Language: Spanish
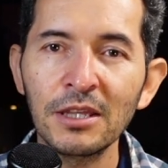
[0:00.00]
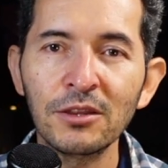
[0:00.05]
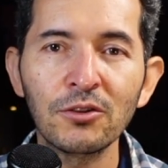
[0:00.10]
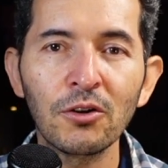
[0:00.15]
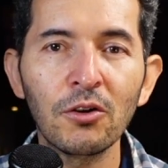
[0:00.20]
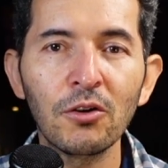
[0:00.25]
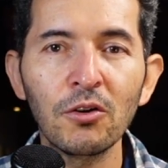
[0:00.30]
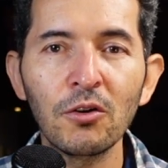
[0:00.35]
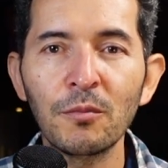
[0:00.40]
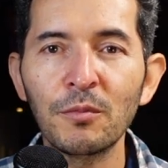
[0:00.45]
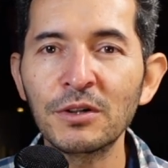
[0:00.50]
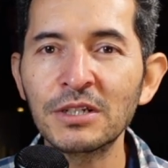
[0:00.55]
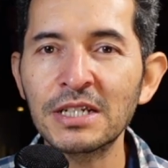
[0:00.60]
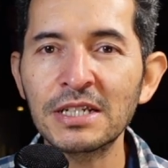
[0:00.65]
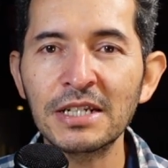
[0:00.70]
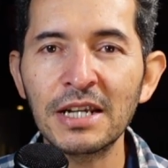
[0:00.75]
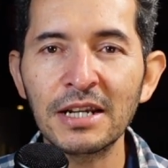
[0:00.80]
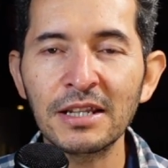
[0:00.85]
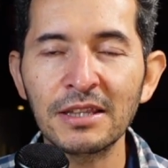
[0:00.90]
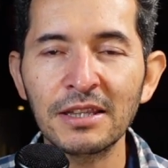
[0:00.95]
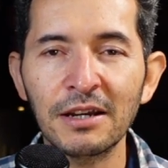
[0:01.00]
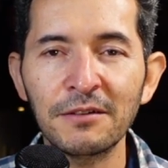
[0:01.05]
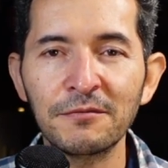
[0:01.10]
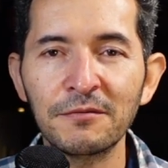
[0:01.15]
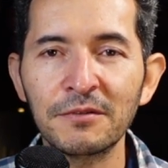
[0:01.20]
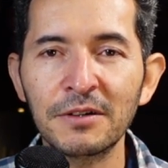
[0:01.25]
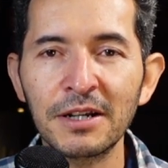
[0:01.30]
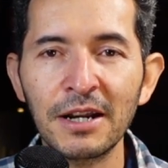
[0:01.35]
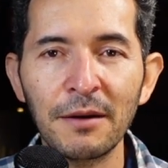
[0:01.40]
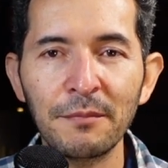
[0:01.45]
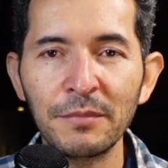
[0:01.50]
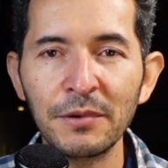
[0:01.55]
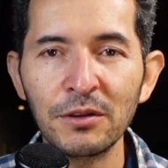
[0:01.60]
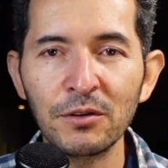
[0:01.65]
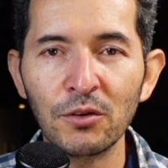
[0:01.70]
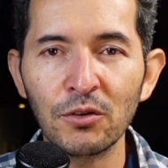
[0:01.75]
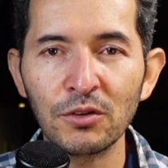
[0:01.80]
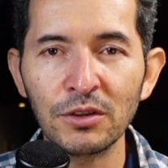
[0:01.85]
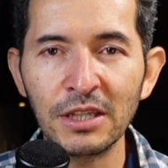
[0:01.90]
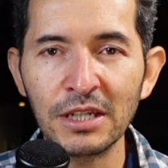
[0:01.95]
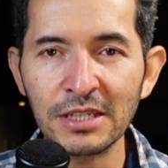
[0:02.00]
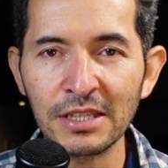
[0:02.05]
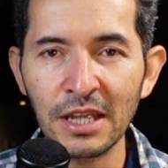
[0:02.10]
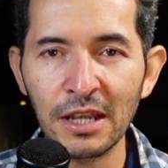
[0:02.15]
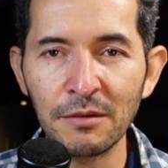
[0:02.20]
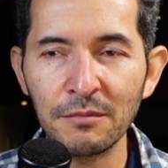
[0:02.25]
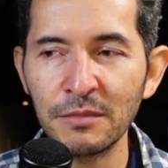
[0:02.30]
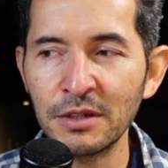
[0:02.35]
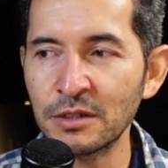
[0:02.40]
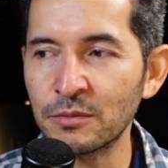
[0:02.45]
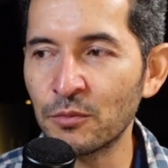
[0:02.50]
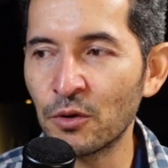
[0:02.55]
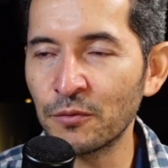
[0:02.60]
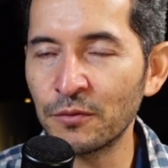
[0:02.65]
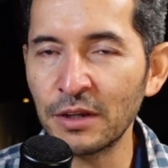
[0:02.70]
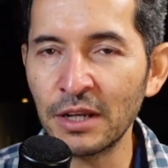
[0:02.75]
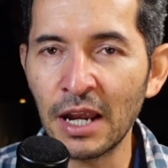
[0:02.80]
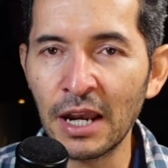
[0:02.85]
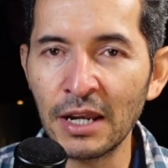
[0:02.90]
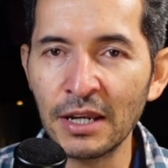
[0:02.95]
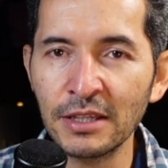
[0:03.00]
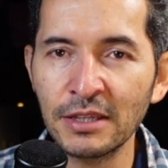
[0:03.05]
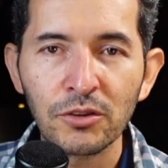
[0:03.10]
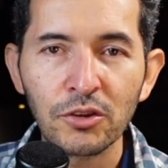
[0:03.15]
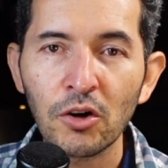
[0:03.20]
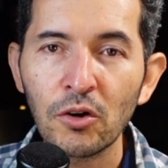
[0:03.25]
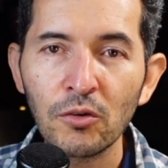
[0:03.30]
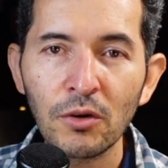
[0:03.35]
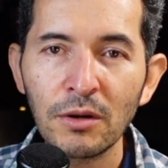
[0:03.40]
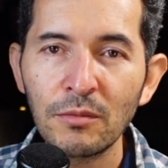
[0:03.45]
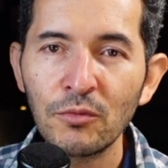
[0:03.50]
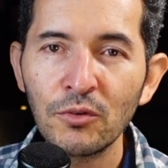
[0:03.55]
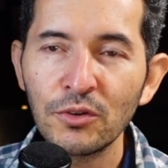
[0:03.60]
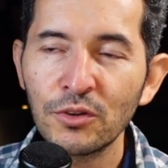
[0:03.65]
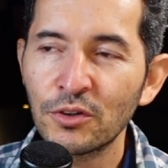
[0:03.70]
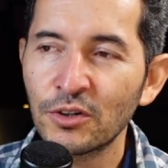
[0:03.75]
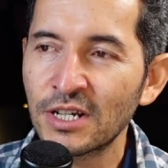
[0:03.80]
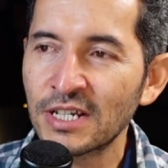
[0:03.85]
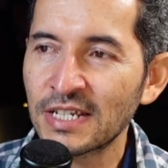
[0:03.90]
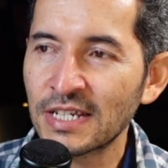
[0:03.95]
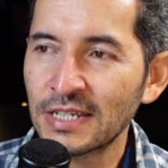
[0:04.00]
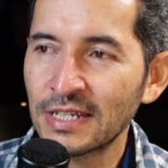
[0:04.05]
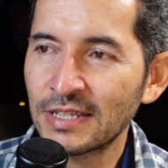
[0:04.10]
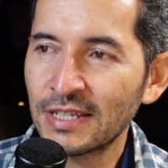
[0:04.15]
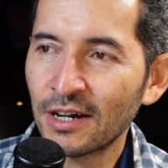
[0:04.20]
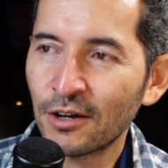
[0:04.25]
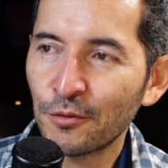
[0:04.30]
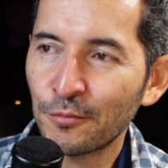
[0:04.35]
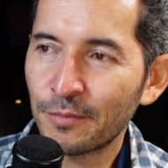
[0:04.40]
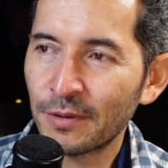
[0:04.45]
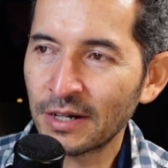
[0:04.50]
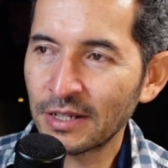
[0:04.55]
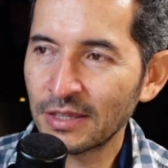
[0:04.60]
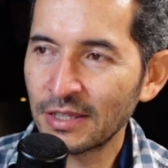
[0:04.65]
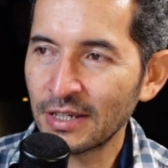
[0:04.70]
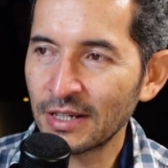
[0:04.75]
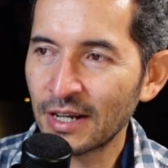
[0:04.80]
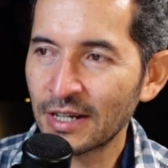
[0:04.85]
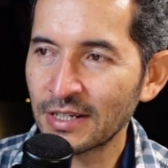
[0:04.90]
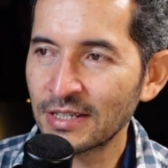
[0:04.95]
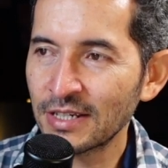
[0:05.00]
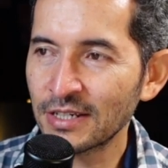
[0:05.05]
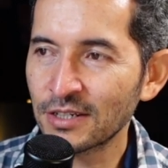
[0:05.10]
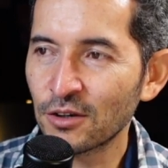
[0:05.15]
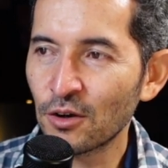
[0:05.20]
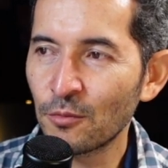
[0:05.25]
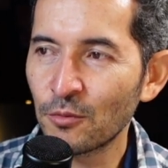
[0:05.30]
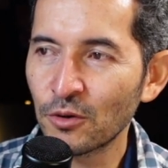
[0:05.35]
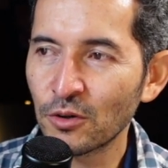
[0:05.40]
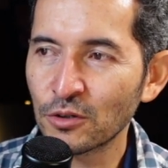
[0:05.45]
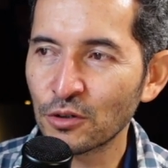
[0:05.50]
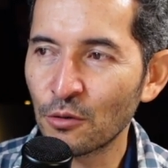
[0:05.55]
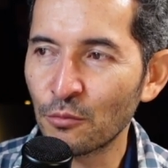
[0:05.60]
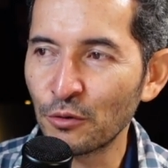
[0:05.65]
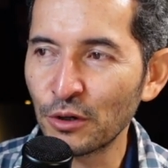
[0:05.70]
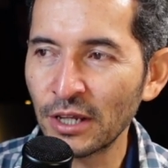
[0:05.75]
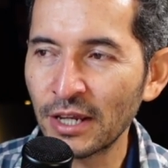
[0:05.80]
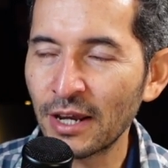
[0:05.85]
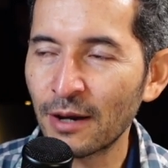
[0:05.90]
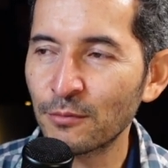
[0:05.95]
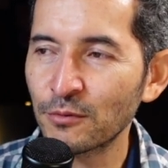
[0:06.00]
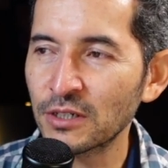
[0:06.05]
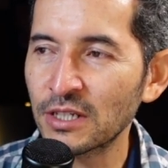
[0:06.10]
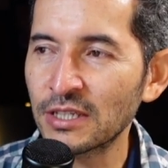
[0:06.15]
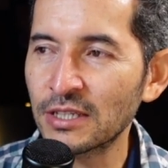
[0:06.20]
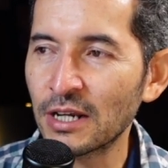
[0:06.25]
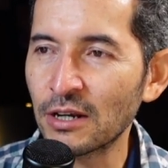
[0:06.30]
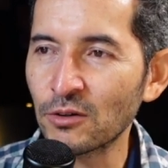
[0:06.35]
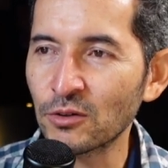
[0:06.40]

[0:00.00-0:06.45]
Y todo lo puedes hacer tan rápido desde el mismo Finale. Todo el mundo necesita compartir, así es como nos comunicamos entre